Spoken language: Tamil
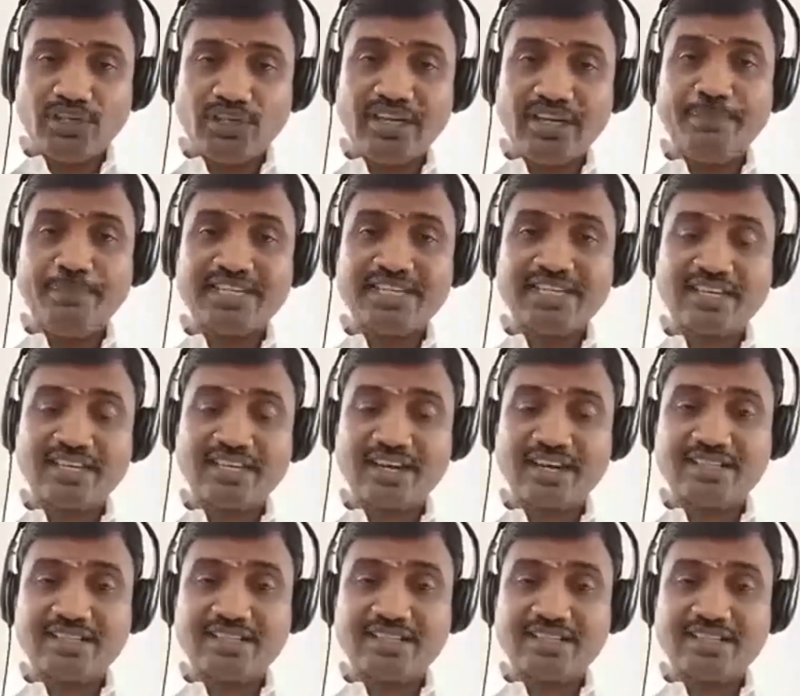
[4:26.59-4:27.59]
இல்ல மேச
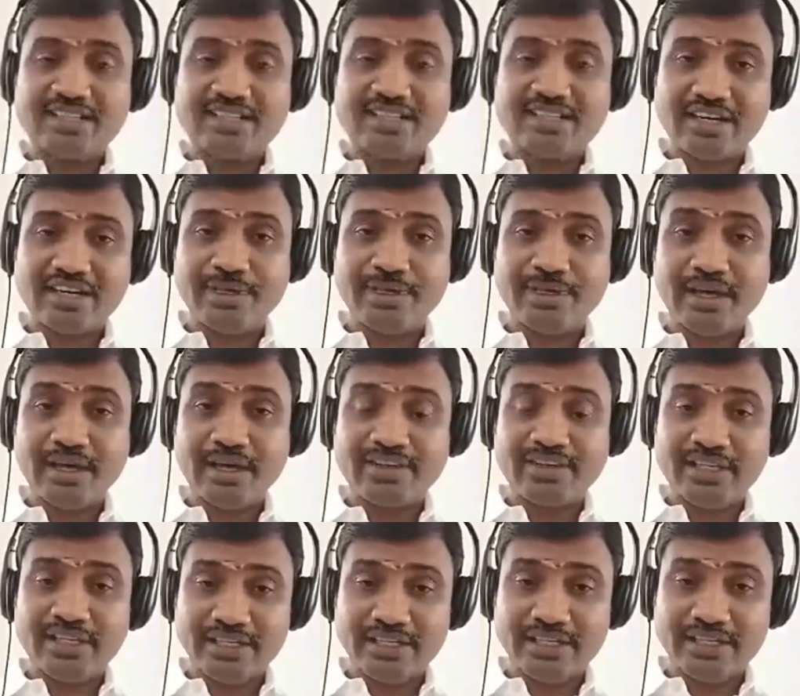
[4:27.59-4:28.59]
ராசியாதிபதி
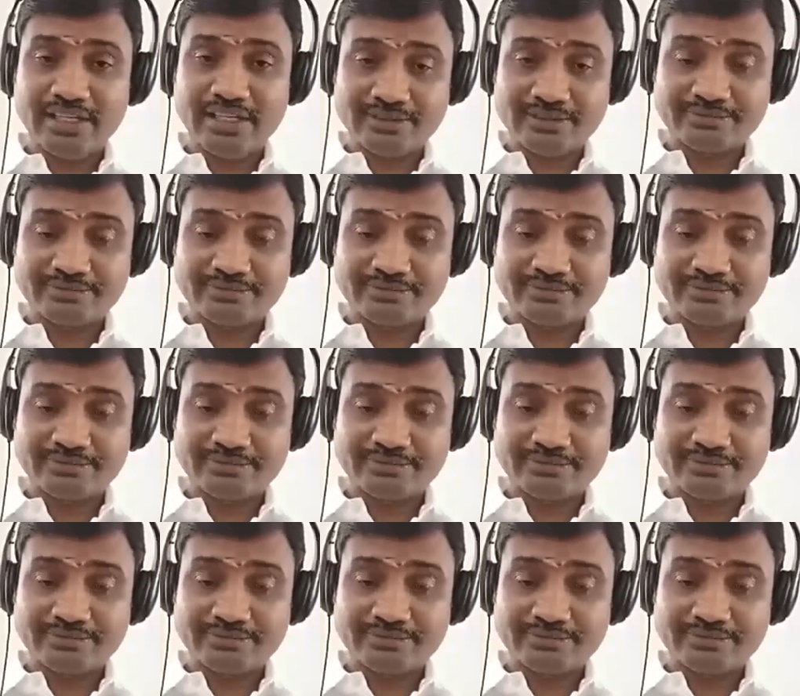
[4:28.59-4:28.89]
அதாவது